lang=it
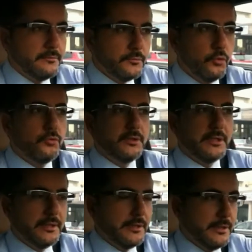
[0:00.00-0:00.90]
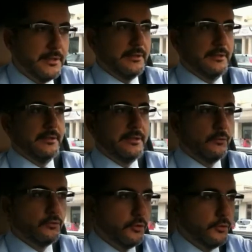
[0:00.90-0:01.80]
tutti gli
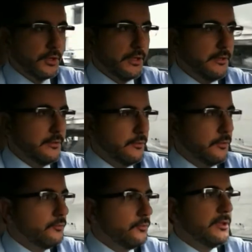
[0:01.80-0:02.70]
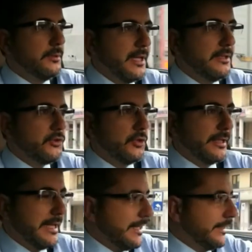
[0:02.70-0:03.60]
autori, non tutti i medici
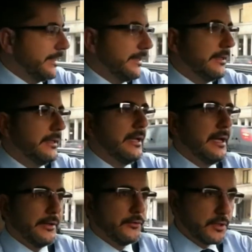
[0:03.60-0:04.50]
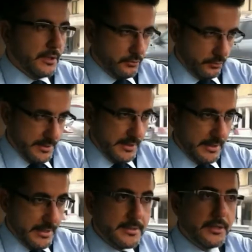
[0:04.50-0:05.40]
legali che hanno scritto questi
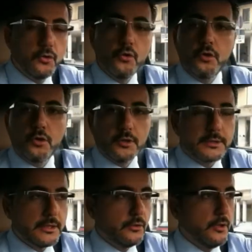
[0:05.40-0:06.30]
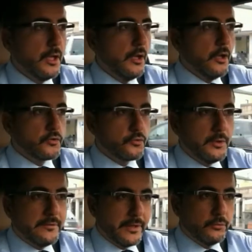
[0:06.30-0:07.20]
testi concordano
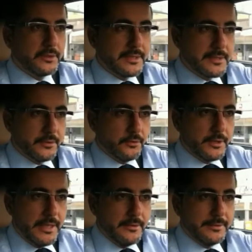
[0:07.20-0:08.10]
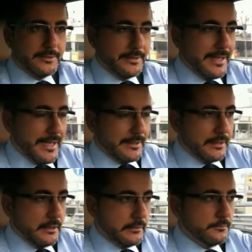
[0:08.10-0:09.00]
sulla valutazione dei
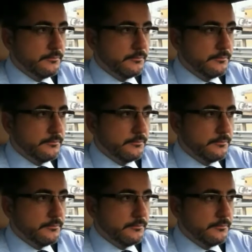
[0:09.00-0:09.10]
danni